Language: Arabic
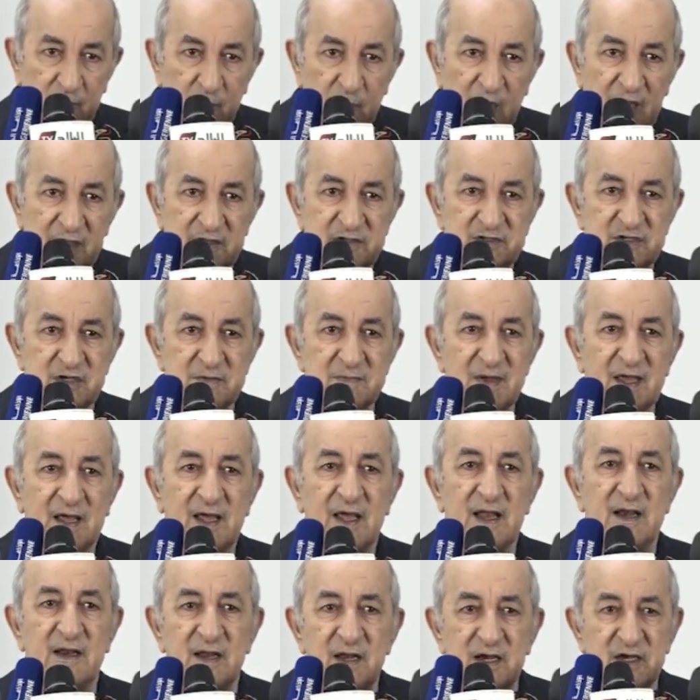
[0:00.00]
وهذا الشيء ما
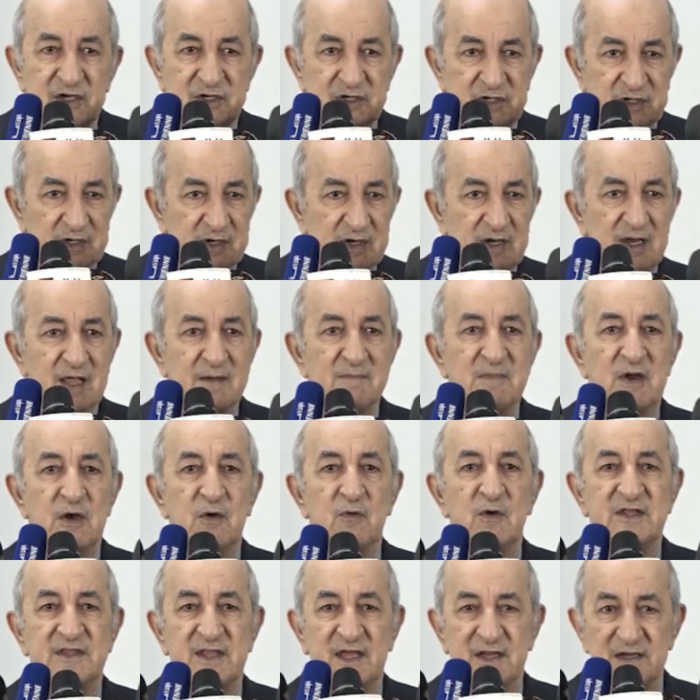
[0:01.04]
يقللش لا من
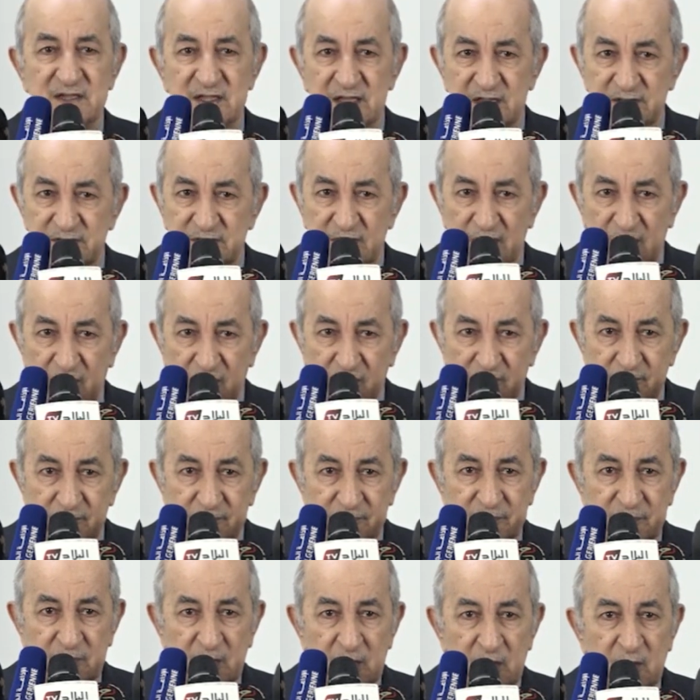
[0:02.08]
الوطنية نتاعهم
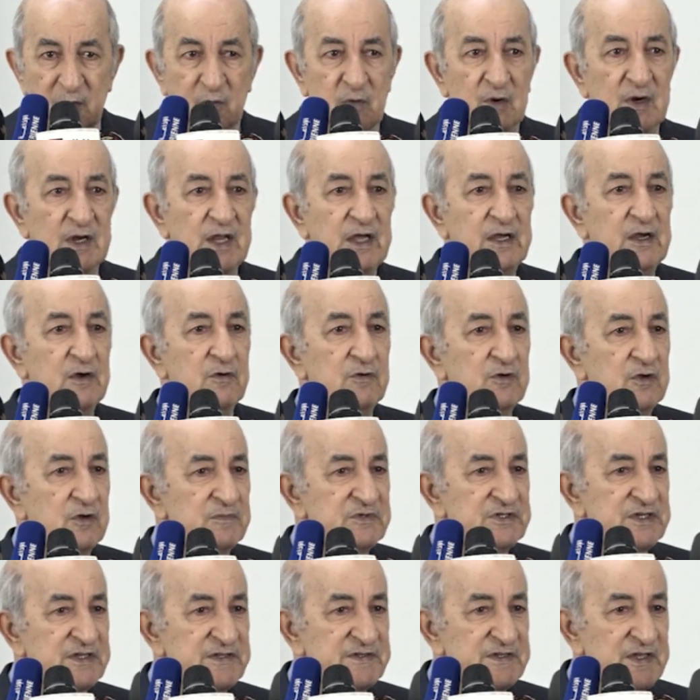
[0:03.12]
ولا
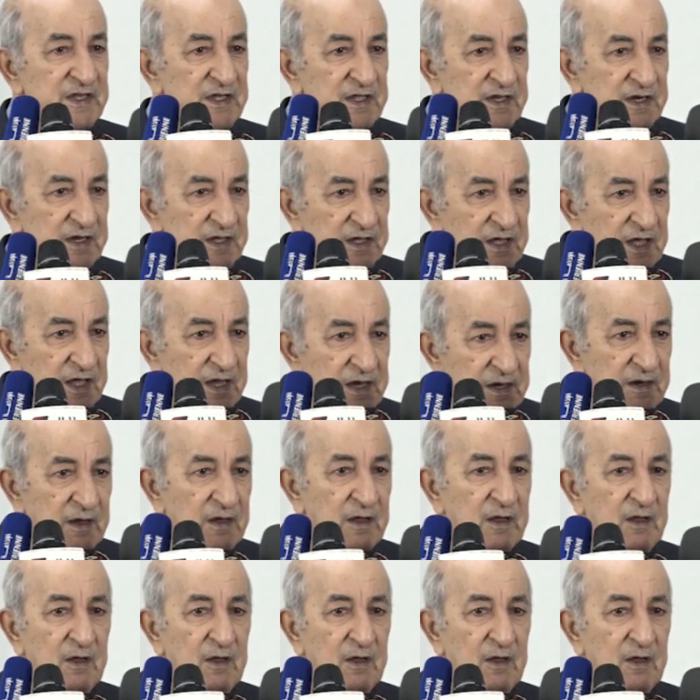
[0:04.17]
كونهم جزائريين